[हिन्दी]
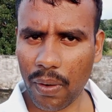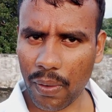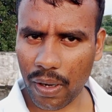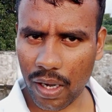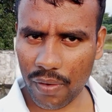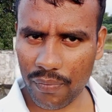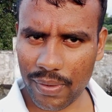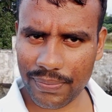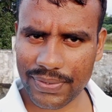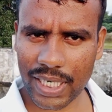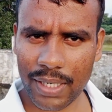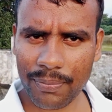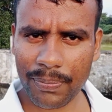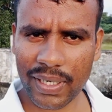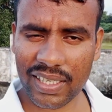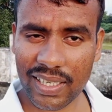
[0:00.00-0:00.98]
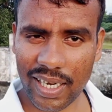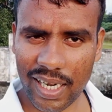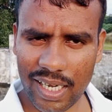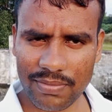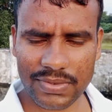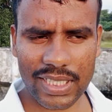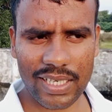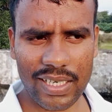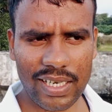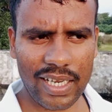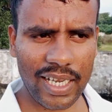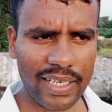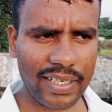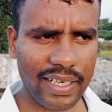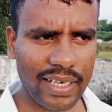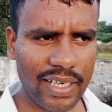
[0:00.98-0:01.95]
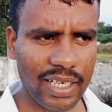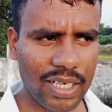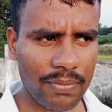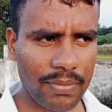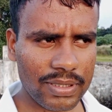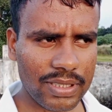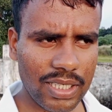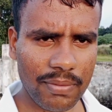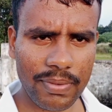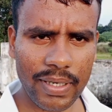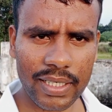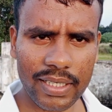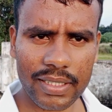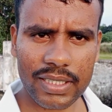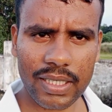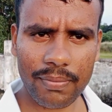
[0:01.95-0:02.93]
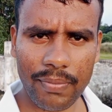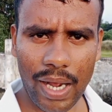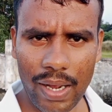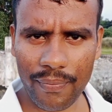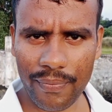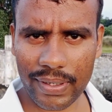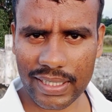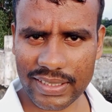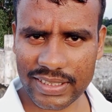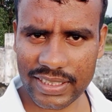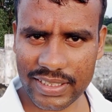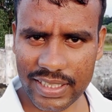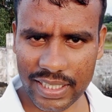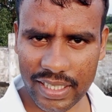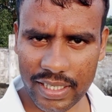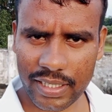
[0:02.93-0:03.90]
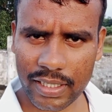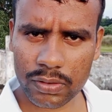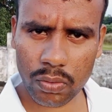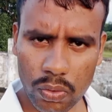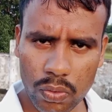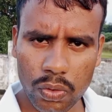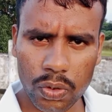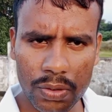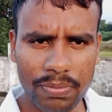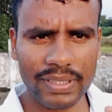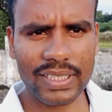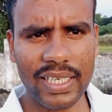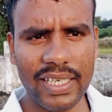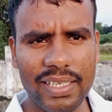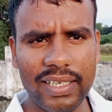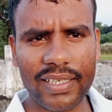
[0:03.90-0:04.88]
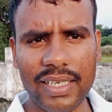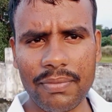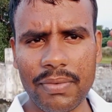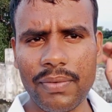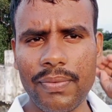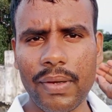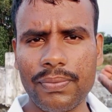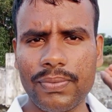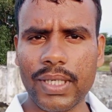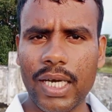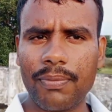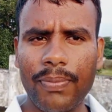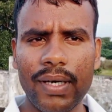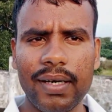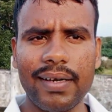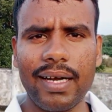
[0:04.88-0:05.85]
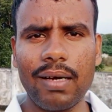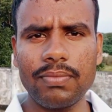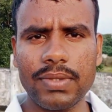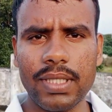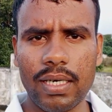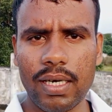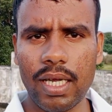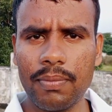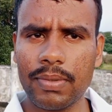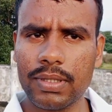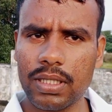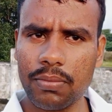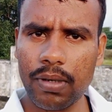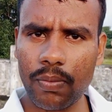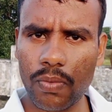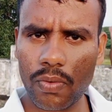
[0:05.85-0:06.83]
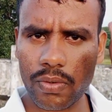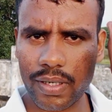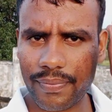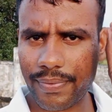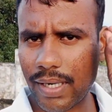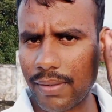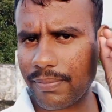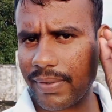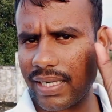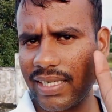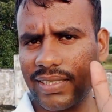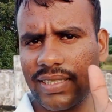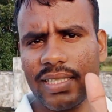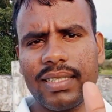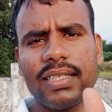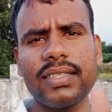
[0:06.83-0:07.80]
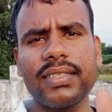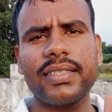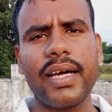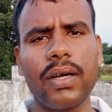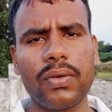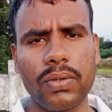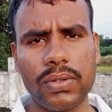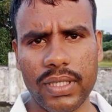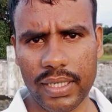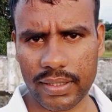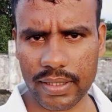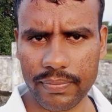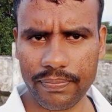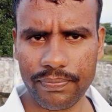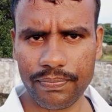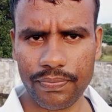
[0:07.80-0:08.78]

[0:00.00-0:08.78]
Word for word: वेबसाइट पर काम चल रहा है कहने का मतलब है कि जब आप वैकेंसी चेक करेंगे तो वो खुद बताएगा कि अभी वेबसाइट पर काम चल रहा है मतलब आप लोगों के फॉर्म भरने जल्दी स्टार्ट हो जाएंगे